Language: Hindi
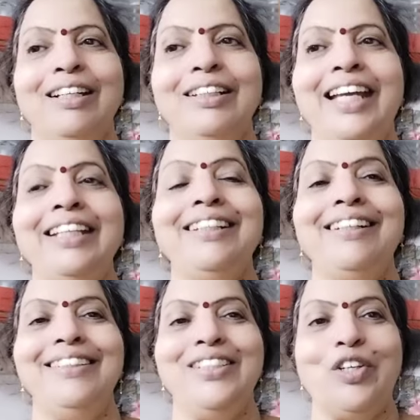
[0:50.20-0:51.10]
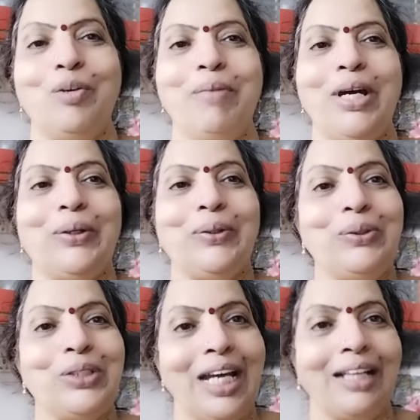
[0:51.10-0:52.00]
यानी कल सोमवार
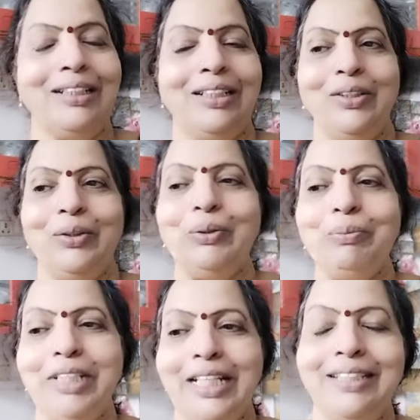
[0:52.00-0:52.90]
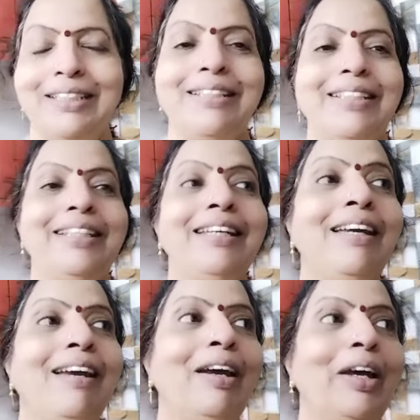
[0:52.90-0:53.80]
को जागृति को पी की
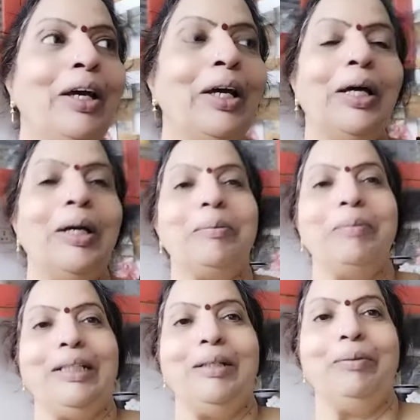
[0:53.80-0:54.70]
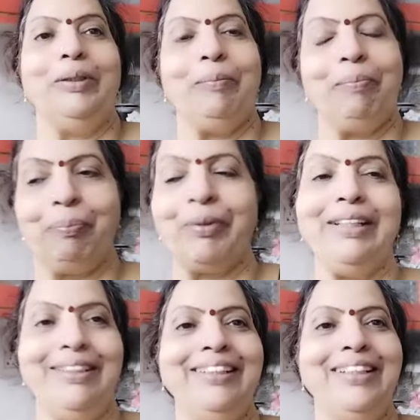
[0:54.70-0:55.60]
आ, मतलब
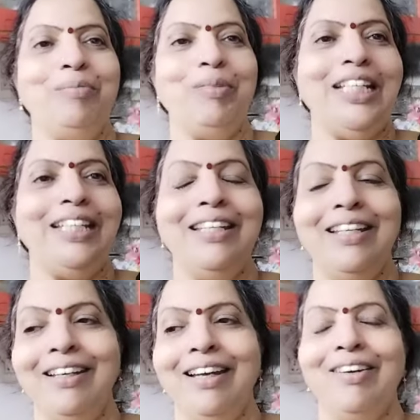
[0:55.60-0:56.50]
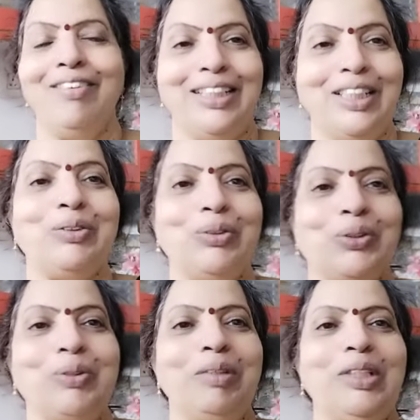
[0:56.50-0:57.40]
डिग्री मिली वैसे तो
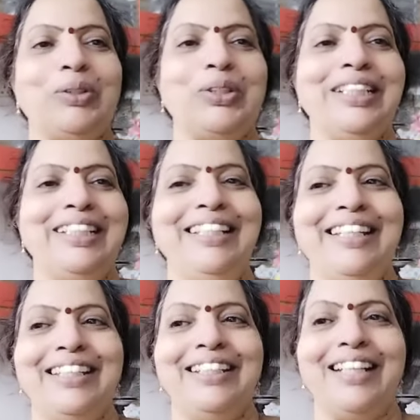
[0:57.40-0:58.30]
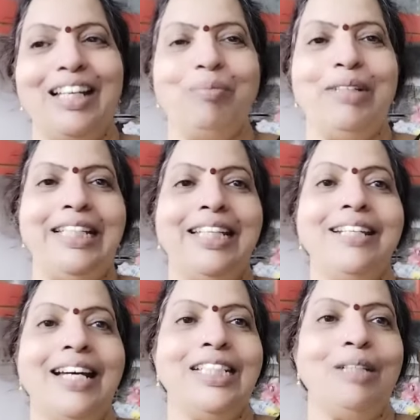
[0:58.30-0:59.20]
उसको मिल चुकी थी लेकिन कल मिली है
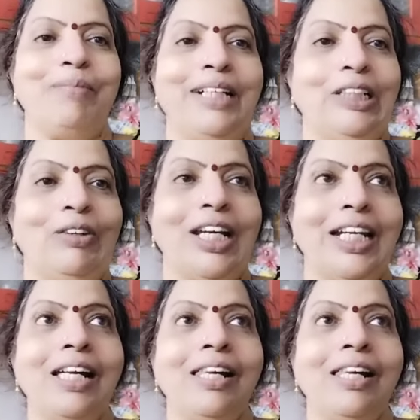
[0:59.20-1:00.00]
राज्यपाल द्वारा